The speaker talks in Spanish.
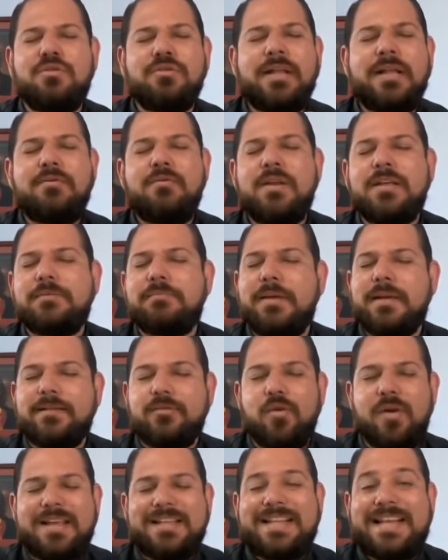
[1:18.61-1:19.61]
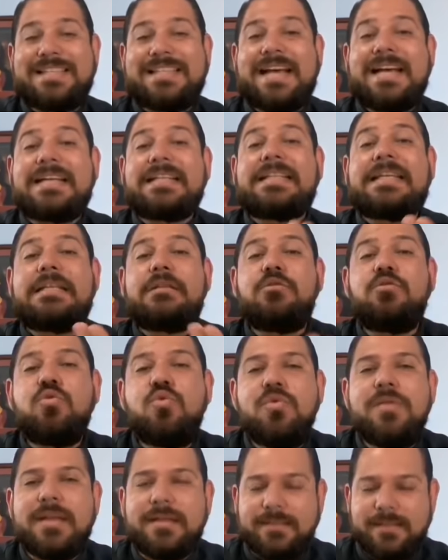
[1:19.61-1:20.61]
no tanto las personas, las
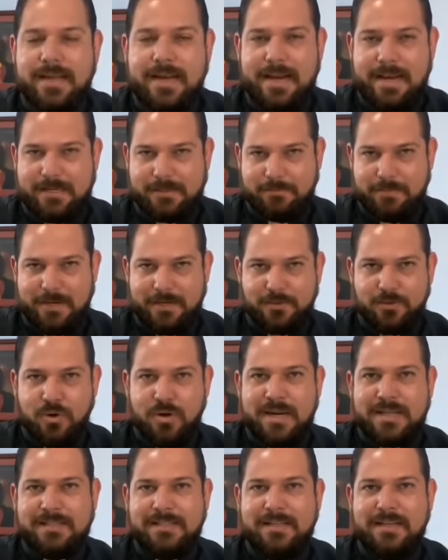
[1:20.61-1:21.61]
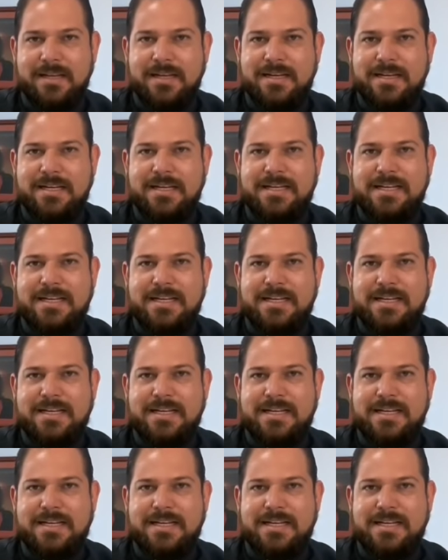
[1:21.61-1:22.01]
actitudes en las personas